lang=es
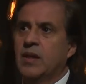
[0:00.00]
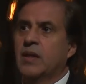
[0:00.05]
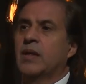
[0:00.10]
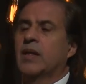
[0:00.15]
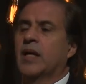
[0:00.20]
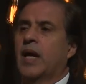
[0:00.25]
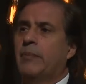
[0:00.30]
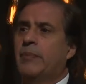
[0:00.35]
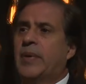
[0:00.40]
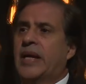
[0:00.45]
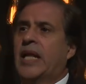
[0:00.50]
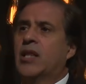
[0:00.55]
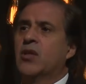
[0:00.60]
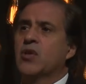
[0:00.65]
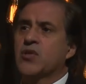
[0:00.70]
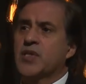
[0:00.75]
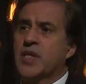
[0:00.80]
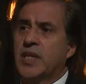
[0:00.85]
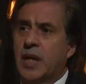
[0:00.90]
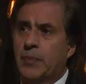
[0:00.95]

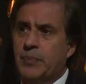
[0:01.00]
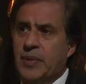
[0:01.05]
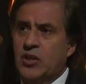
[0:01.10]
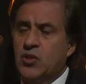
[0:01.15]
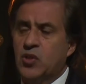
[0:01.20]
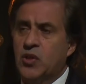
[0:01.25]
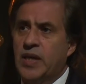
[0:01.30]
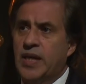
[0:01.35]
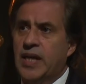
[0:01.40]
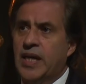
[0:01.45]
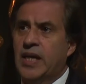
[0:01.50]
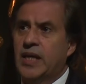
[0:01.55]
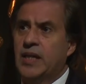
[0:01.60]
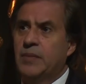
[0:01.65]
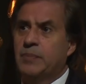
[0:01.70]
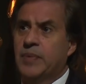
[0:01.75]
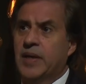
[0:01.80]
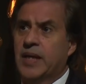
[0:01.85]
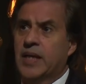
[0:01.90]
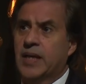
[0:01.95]
amparándose en aspectos legales
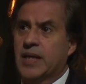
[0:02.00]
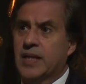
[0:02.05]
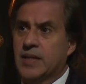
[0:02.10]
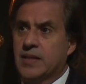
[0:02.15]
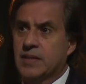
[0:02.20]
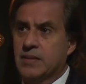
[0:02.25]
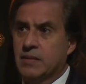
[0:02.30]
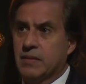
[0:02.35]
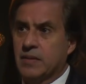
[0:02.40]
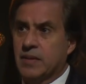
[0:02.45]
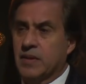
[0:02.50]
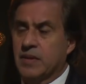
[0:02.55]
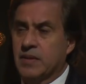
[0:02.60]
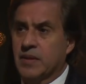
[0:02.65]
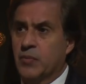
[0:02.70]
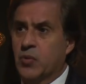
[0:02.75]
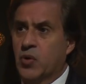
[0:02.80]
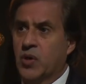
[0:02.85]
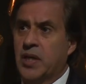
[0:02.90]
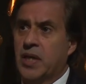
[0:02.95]
para que
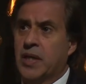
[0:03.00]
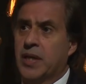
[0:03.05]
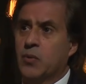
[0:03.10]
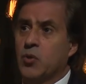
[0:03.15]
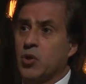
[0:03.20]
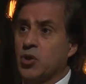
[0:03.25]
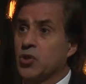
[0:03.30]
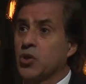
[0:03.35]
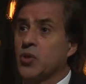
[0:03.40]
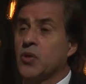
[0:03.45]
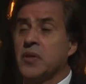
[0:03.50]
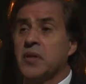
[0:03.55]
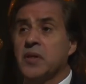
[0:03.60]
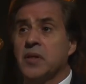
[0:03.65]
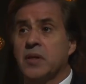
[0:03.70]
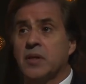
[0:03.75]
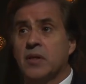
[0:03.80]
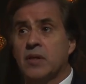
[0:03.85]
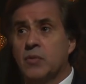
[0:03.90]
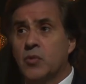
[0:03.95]
se produjeran abortos
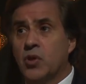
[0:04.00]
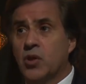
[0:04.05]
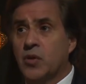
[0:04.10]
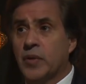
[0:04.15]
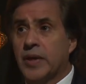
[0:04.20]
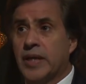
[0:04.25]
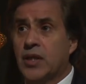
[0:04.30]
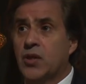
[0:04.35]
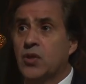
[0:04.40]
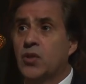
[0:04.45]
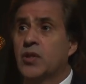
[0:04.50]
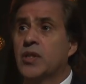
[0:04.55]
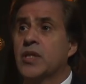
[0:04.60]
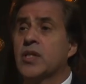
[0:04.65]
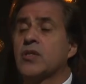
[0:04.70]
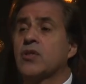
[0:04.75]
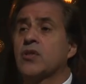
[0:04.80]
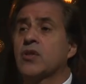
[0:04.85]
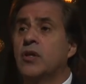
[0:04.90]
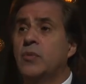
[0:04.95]
como
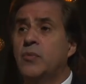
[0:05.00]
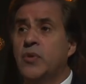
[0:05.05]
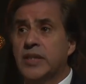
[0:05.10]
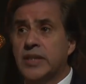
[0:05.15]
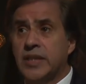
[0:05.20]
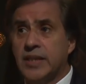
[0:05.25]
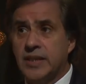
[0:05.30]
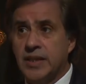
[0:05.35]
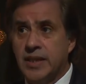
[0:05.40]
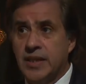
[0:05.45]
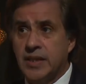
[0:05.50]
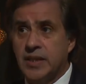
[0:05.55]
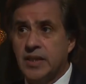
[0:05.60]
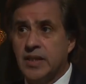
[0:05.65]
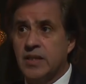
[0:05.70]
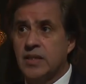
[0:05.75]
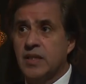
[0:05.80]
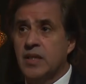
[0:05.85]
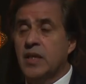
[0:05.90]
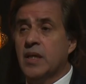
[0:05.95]
gobernadores, como
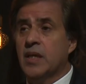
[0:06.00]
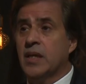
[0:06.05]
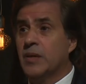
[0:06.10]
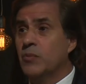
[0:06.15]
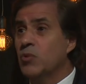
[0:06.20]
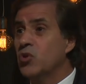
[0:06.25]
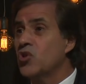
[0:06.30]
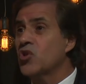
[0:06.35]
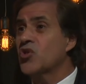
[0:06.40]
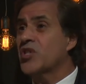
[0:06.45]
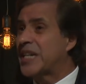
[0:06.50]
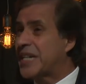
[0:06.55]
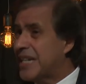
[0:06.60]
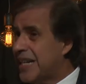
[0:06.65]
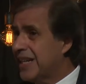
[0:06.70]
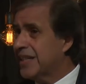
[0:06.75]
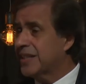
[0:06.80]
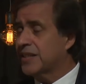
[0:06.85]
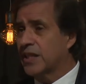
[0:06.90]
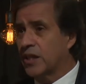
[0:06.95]
intendentes, y muchos se
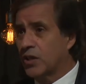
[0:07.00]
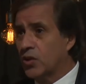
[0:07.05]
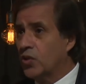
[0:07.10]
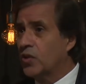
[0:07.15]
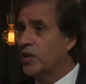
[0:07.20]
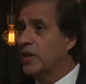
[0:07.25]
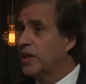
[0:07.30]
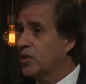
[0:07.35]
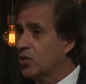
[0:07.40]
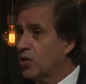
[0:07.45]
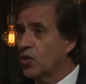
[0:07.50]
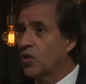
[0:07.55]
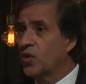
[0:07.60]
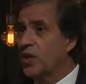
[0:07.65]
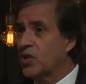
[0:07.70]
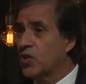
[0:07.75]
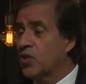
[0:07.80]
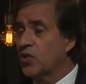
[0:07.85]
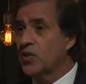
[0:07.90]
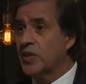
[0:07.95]
jactan hoy de todo
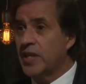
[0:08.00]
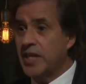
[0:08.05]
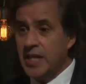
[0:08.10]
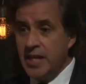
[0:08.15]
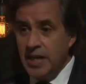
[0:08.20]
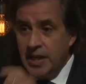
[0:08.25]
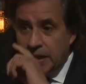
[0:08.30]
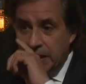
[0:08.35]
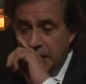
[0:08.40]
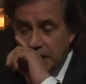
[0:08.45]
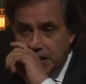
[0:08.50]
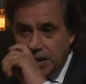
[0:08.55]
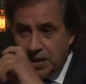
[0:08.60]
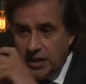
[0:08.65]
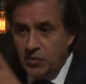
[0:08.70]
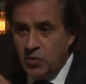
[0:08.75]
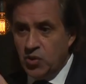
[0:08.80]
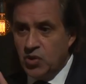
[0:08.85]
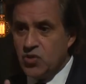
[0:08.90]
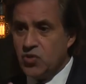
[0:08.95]
eso. Entonces, este
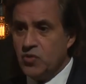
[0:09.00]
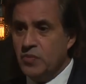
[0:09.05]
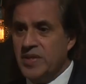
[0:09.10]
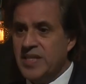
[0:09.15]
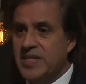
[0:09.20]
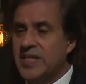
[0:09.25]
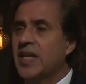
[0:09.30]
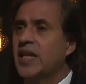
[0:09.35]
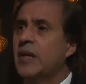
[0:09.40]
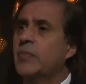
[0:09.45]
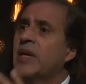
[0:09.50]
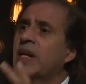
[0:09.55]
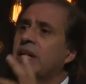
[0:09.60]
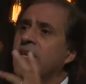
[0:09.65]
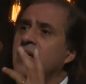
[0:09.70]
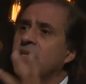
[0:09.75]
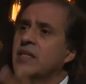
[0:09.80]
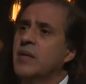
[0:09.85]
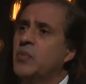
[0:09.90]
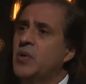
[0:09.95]
libro es un mensaje para la
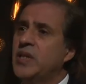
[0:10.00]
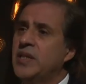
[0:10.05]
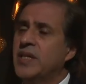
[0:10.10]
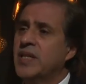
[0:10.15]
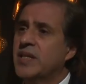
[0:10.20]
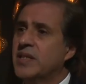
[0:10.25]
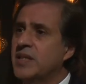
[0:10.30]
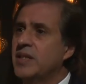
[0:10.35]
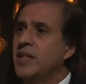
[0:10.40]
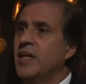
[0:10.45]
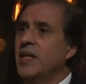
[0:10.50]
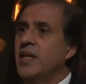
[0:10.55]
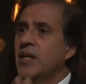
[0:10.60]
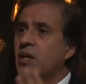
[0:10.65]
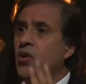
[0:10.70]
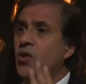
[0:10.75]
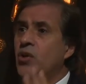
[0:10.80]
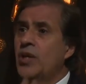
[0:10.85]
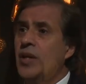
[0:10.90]
agencia política, es decir, con